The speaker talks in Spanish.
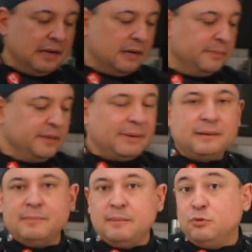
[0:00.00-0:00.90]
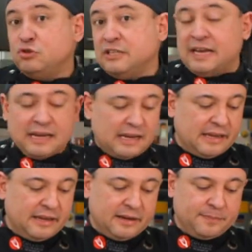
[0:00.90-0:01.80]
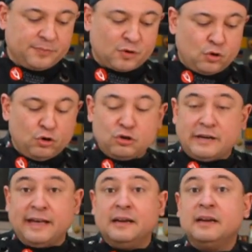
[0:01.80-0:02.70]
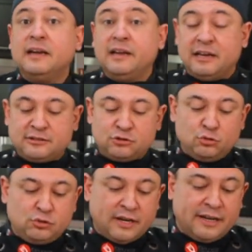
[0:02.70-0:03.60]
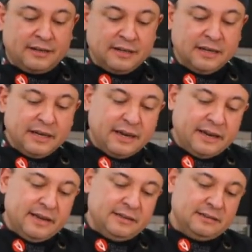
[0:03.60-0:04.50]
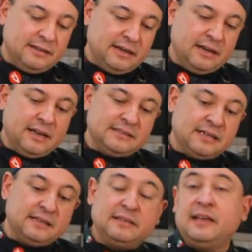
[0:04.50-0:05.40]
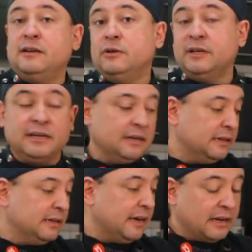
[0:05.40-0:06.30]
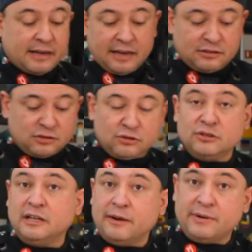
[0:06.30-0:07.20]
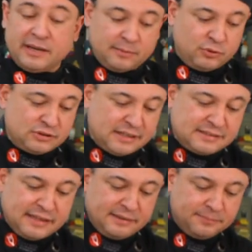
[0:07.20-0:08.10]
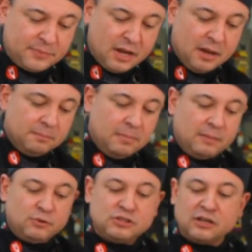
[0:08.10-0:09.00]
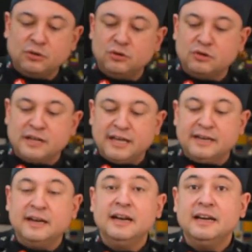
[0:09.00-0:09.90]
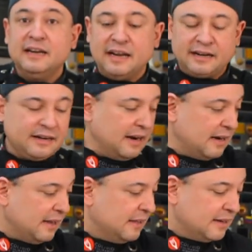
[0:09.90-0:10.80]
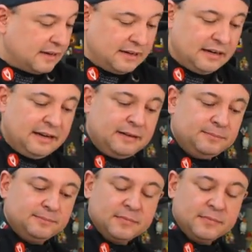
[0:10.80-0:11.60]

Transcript: el almíbar vamos a em, colocar el azúcar en eh, la sartén o en el caso donde la vayamos a hacer. Vamos a colocar la raja de canela.